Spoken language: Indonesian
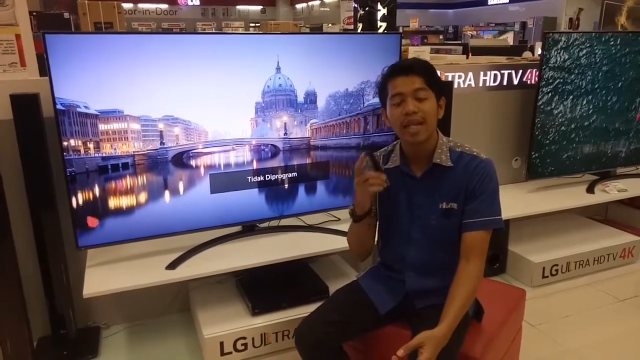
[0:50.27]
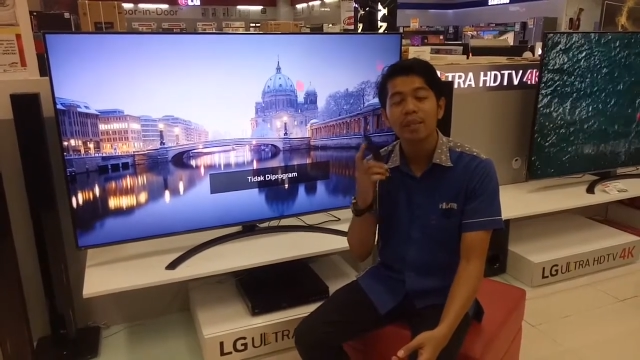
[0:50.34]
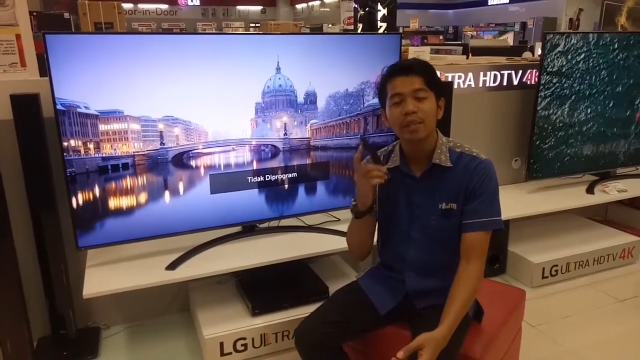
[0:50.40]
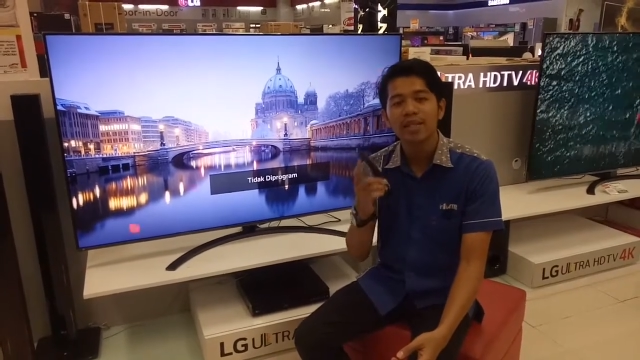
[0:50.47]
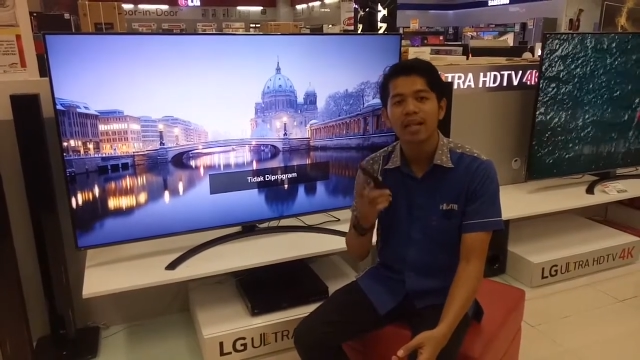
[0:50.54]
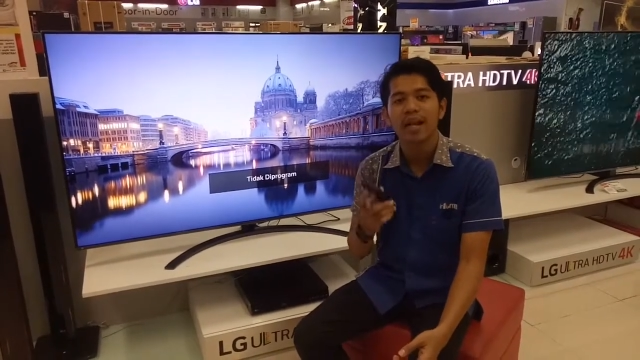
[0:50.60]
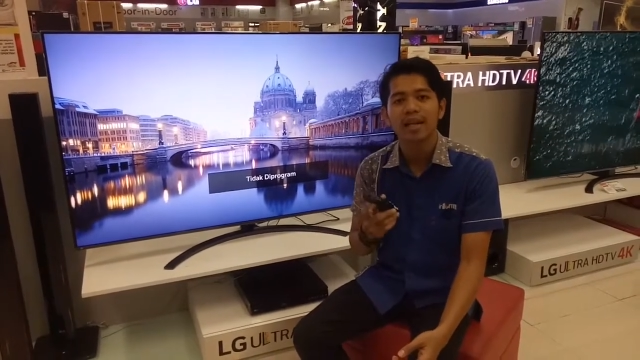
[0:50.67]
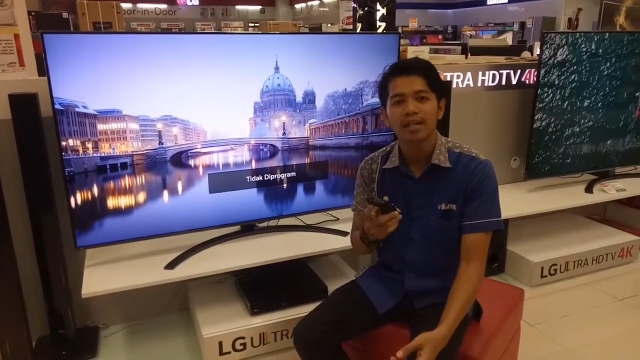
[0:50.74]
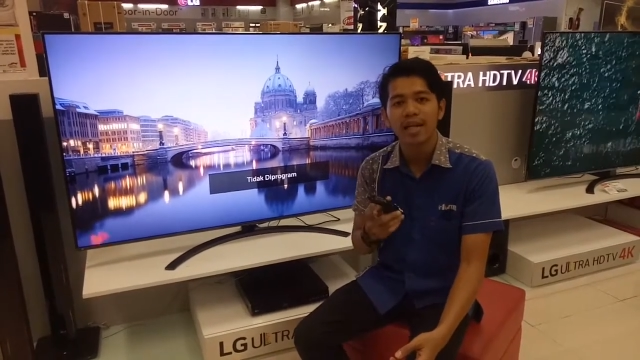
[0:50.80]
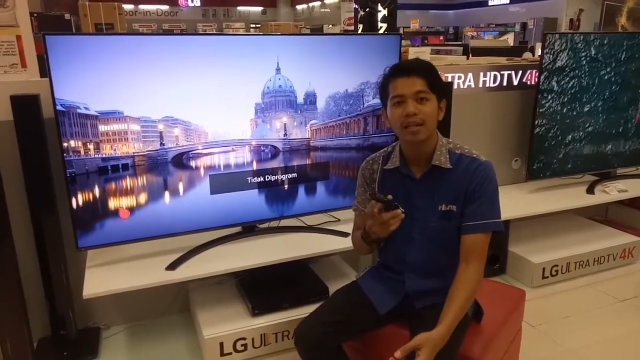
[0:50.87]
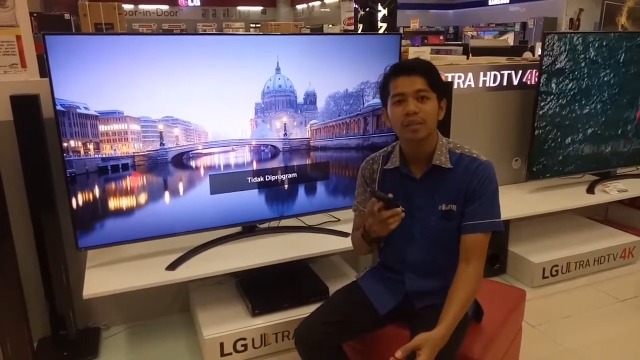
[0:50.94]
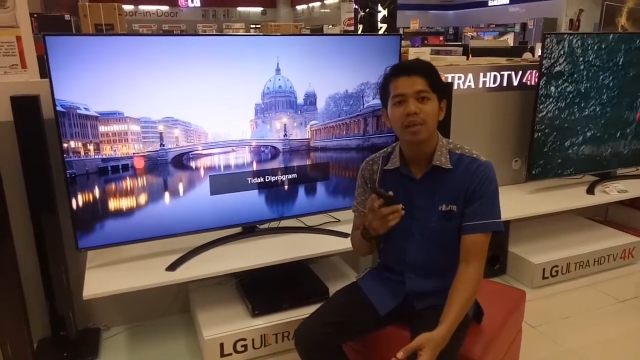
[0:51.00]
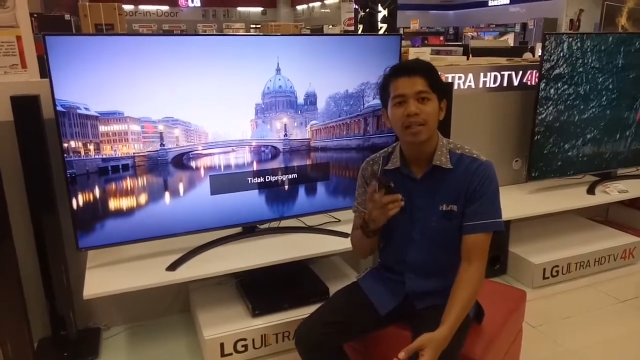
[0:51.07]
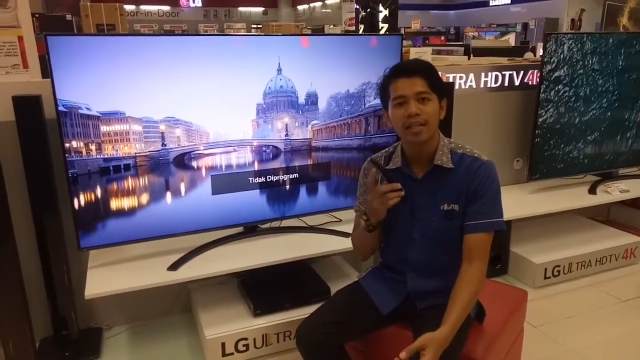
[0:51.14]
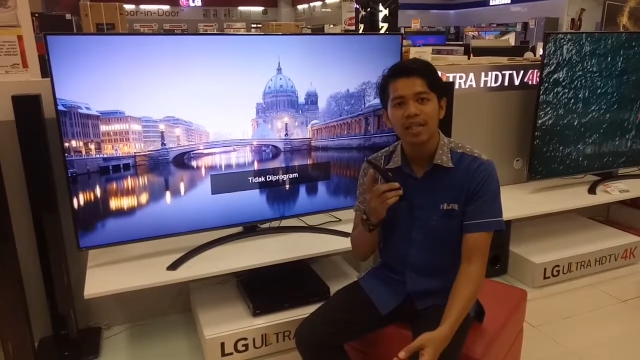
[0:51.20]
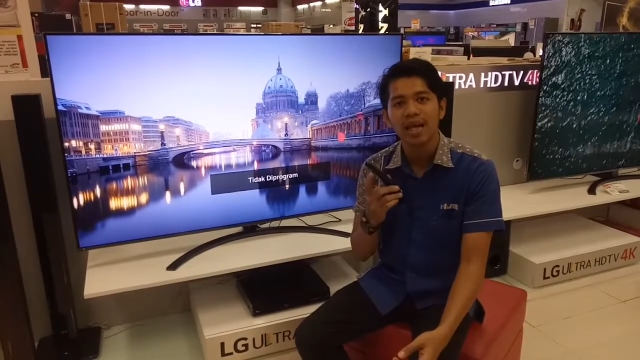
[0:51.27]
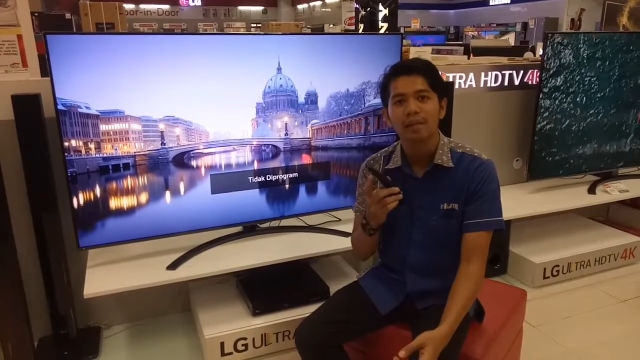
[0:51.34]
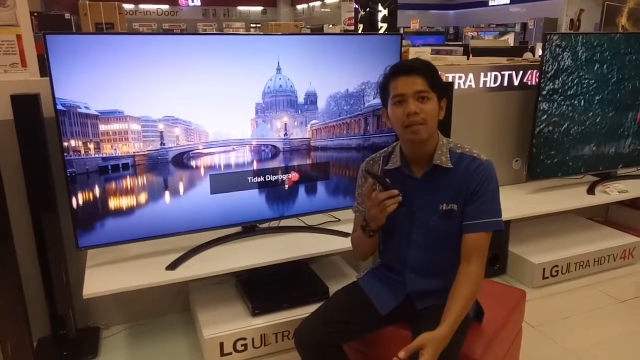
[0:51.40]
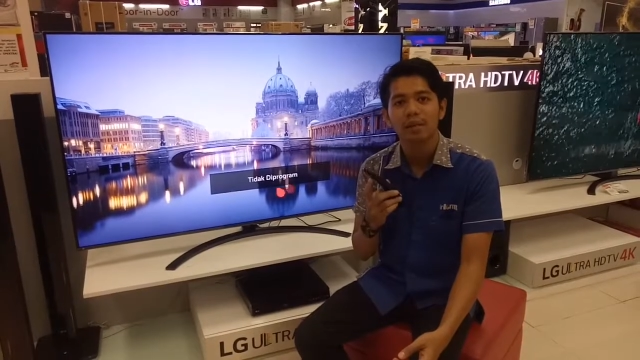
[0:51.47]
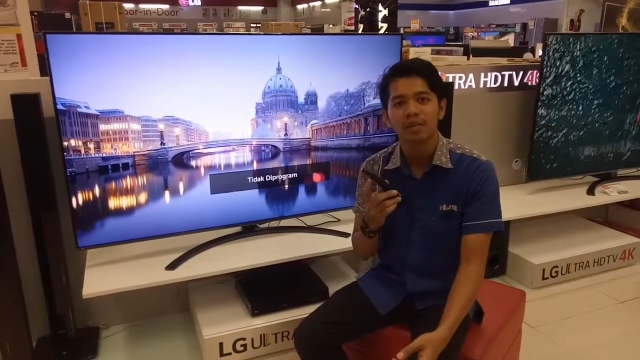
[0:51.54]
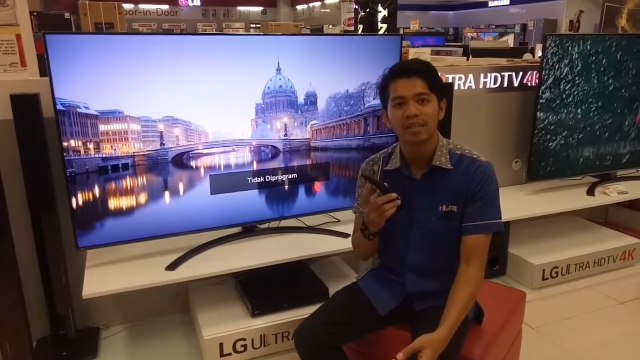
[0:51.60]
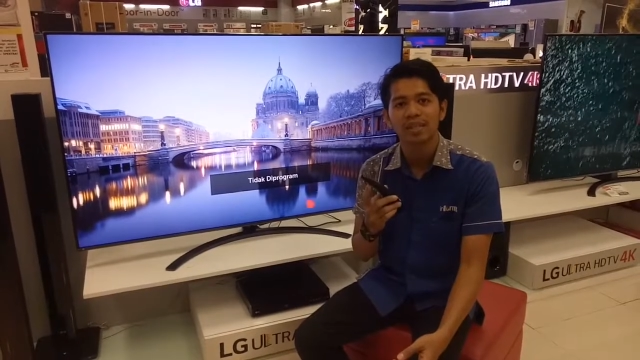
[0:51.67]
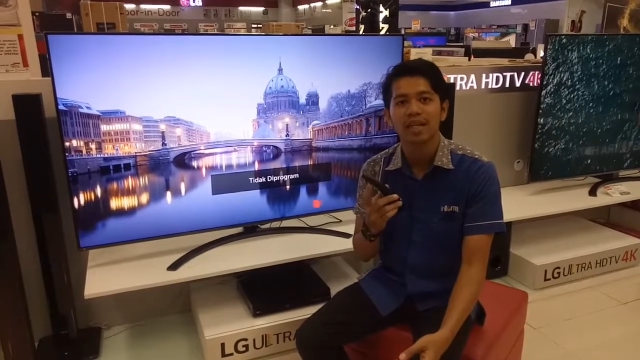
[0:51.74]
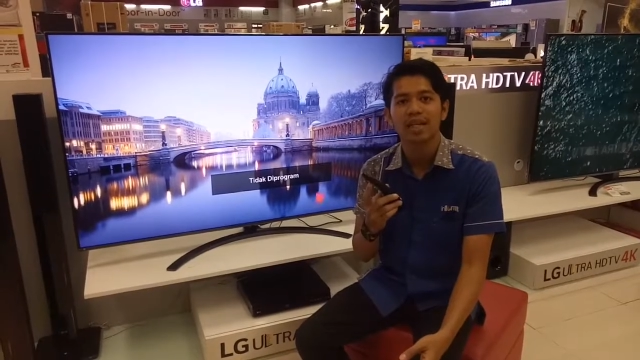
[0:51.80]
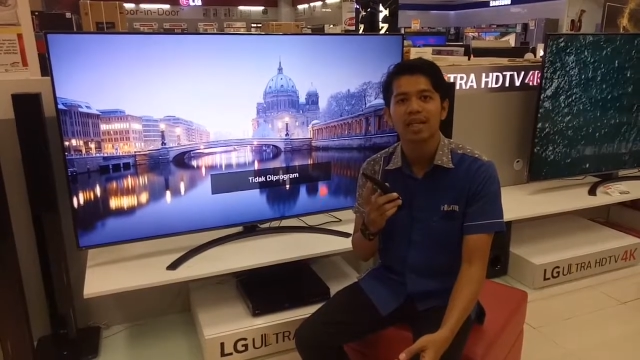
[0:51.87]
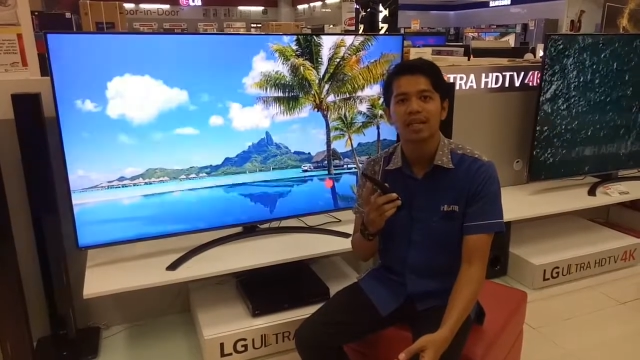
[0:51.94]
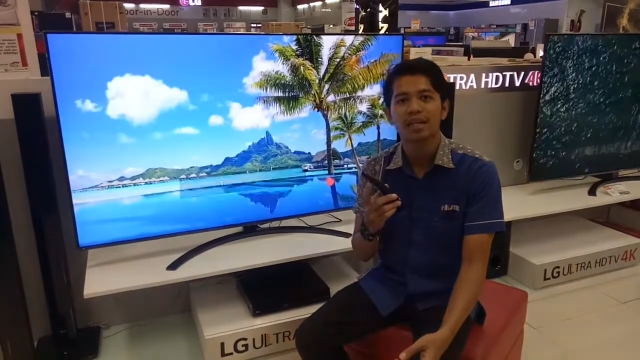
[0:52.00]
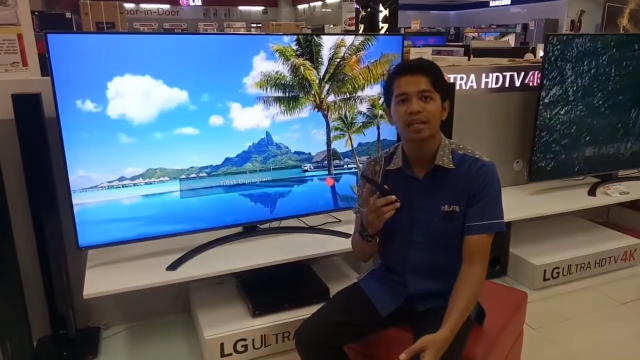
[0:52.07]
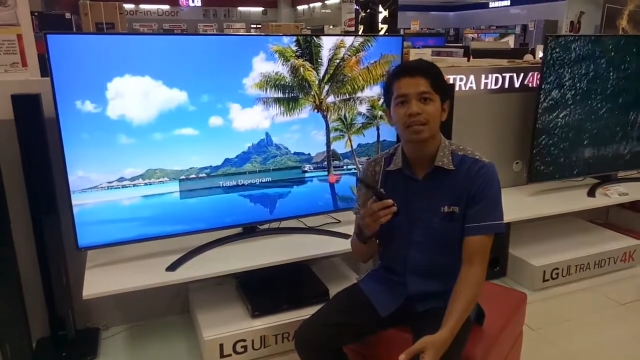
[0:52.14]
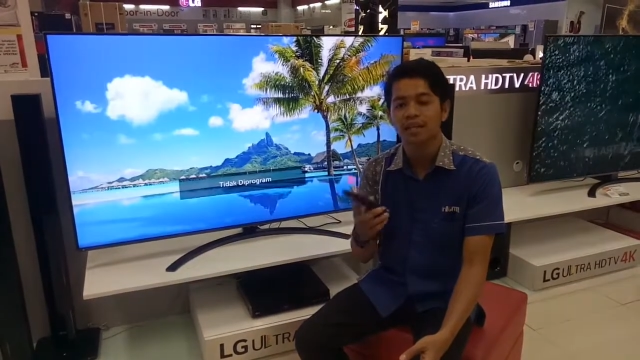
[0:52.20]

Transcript: dan menjalankan perintah manusia.